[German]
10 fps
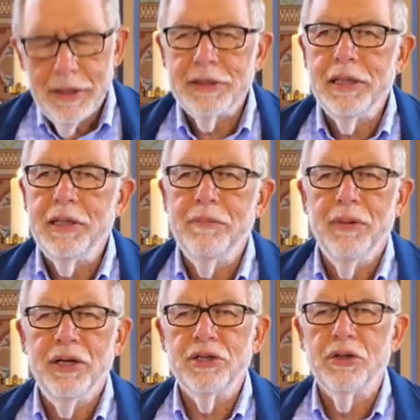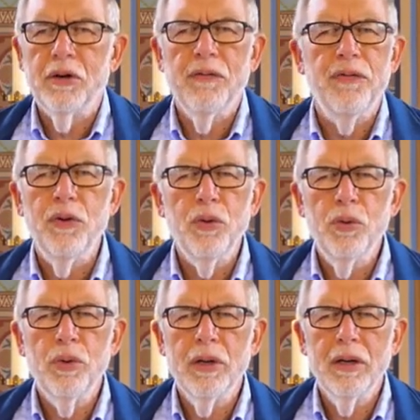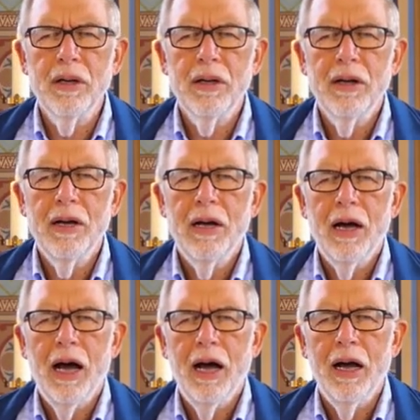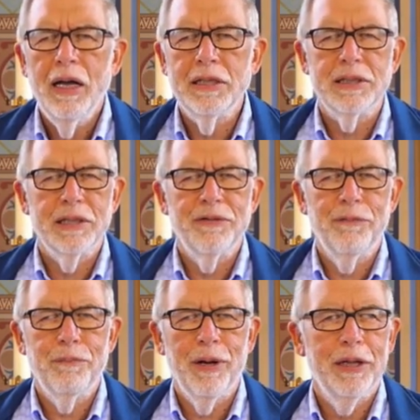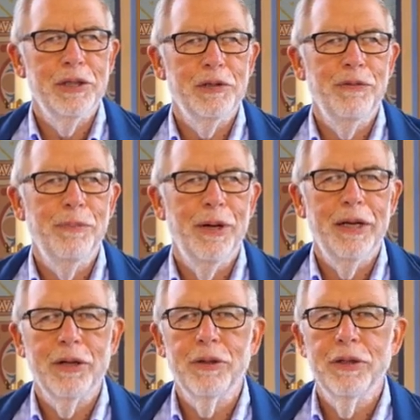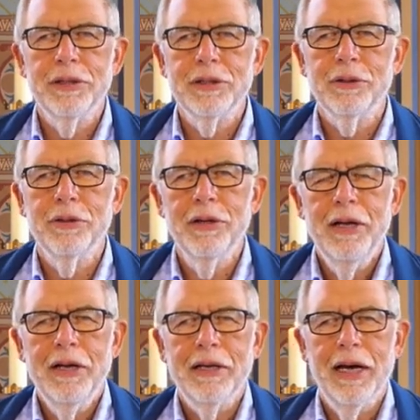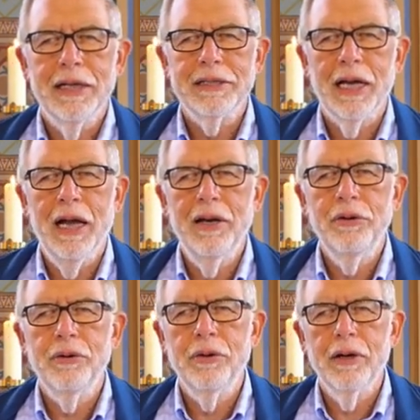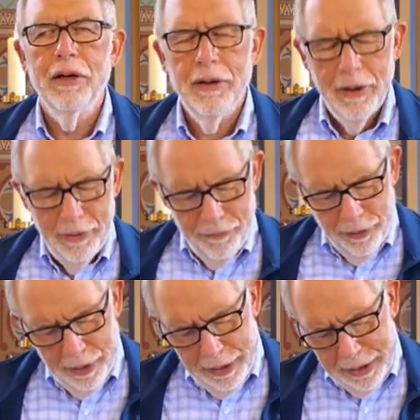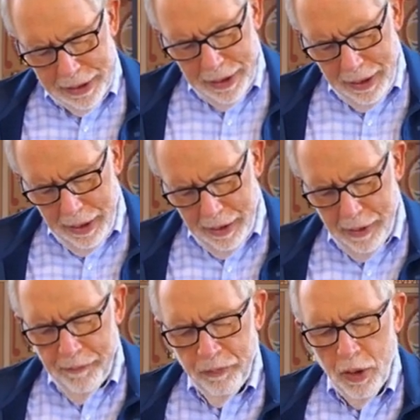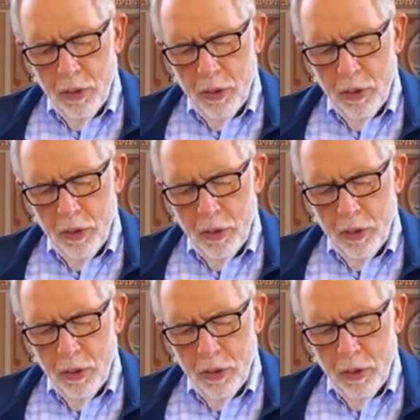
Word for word: Sind die Menschen geflohen? Ist das praktisch wie bei der Kreuzigung? Da heißt, alle Jünger verließen ihn